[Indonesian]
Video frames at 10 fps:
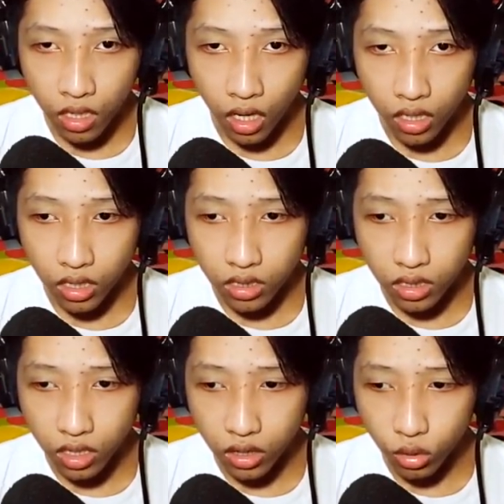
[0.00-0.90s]
Hanya
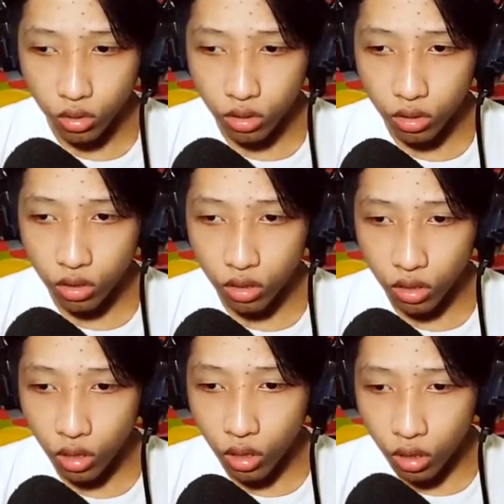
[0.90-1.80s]
sih gitu.
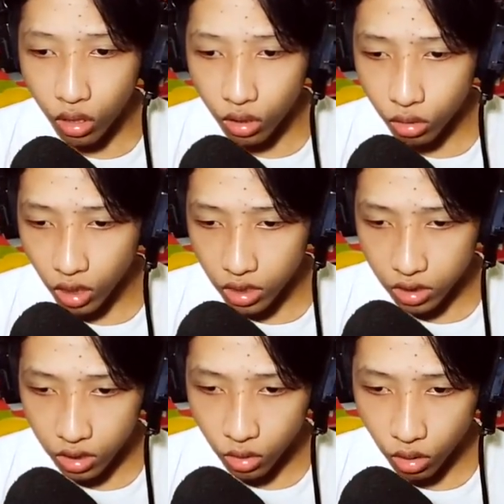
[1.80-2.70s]
Oh, nu guys,
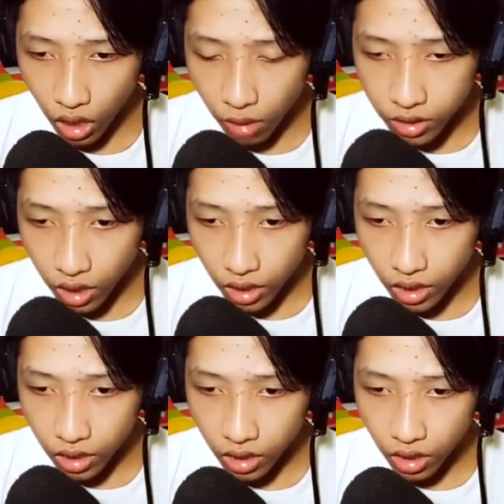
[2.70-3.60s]
nu kalau misalnya lihat
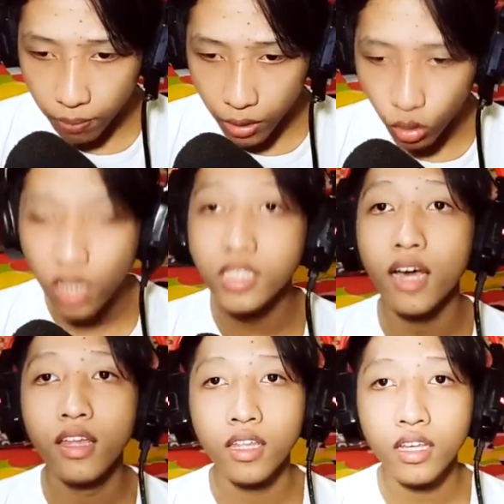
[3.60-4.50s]
ya ini pantulan
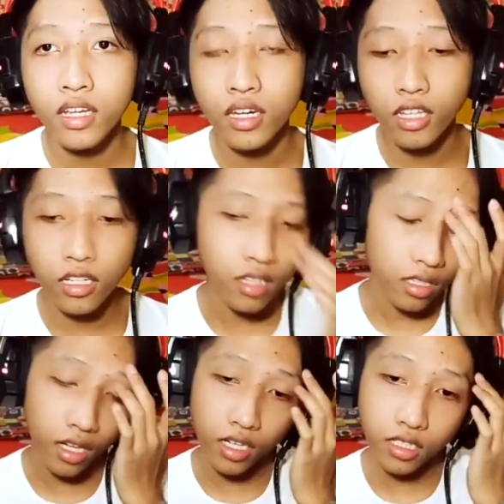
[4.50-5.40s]
cahayanya ini rata-rata
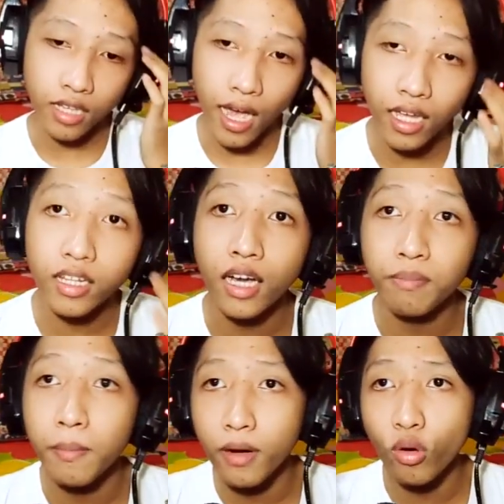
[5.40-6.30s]
iya guys ini air yang
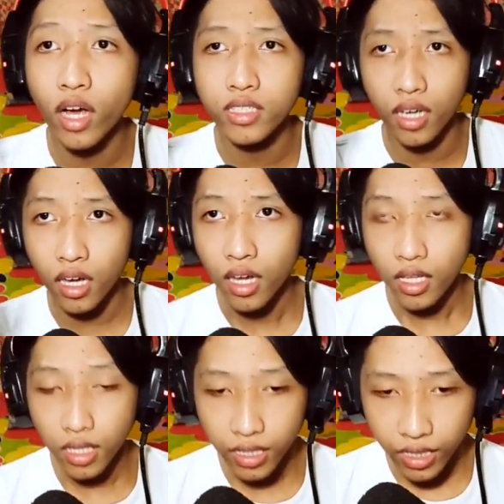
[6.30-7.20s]
membeku guys ya.
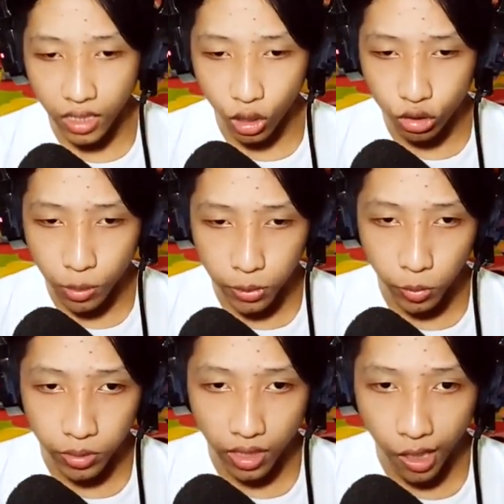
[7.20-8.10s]
Jadi kita harus
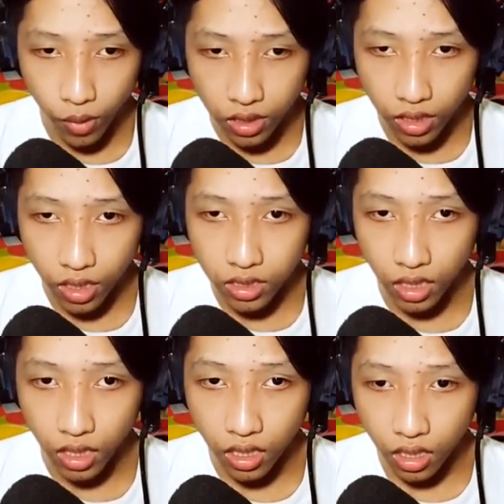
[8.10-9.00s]
cepat-cepat lewatnya guys
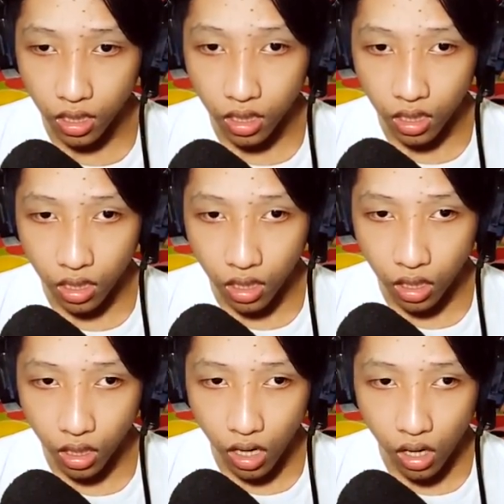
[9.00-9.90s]
ya.
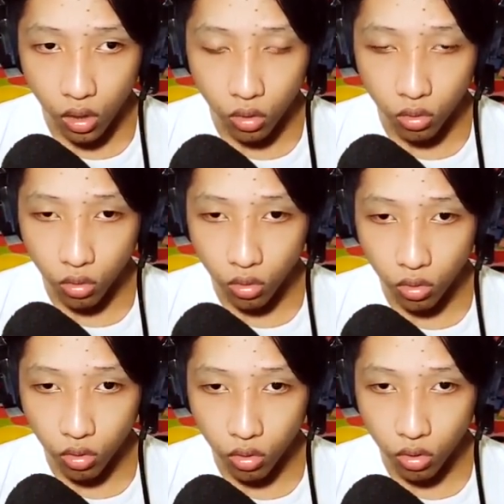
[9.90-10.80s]
Oh,
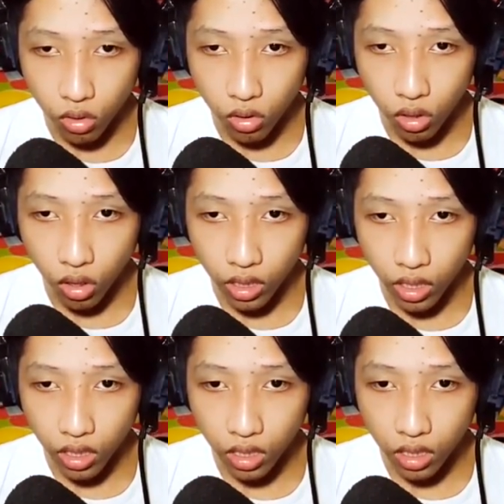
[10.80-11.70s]
oke. Okay.